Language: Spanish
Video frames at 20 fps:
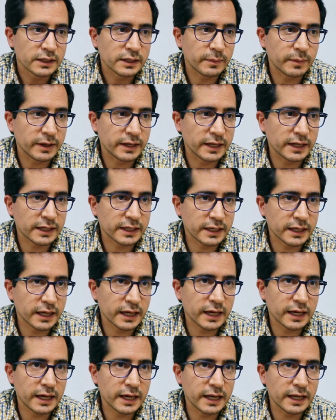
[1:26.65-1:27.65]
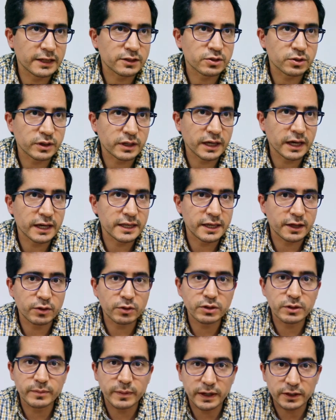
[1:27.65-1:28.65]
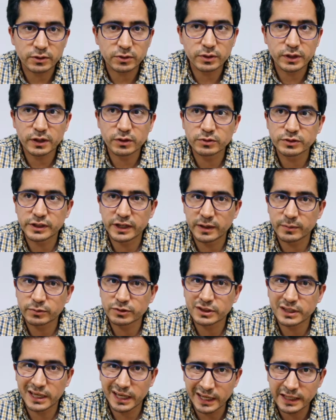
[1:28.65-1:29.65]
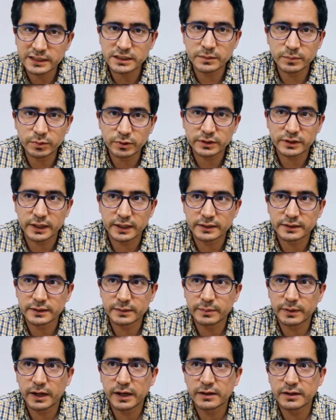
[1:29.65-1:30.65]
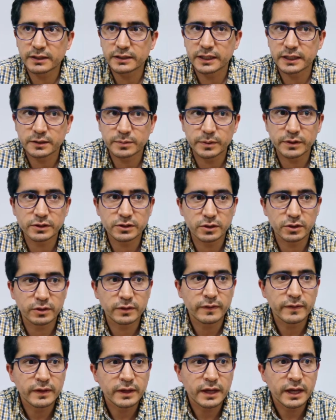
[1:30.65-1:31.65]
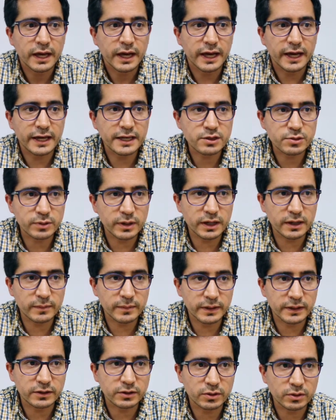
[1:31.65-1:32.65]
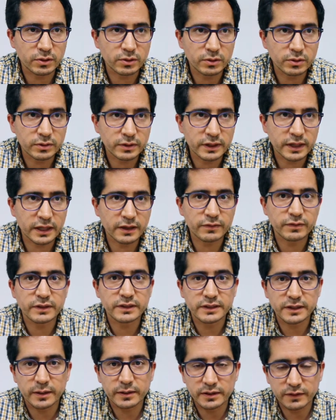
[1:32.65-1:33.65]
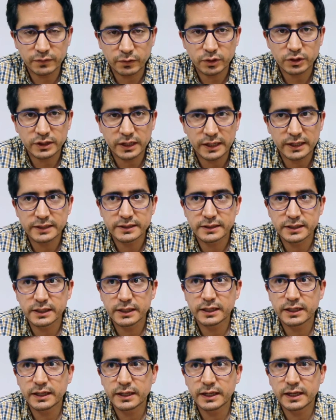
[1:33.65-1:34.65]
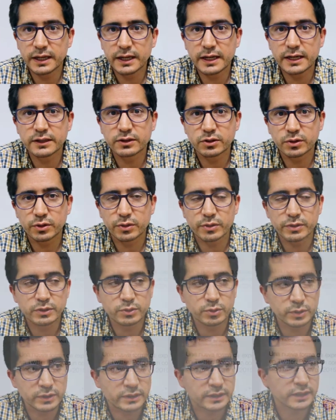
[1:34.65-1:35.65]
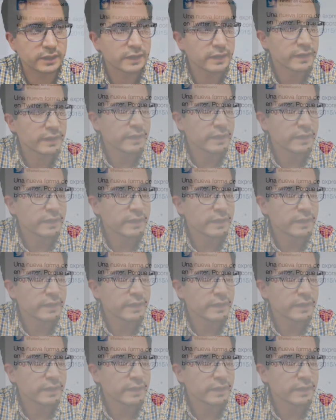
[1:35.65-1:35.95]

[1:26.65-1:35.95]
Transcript: De manera que el hecho de que haya anonimato, que consideramos que es importante para la libertad de expresión, es un elemento que definitivamente fortalece el entorno en Twitter.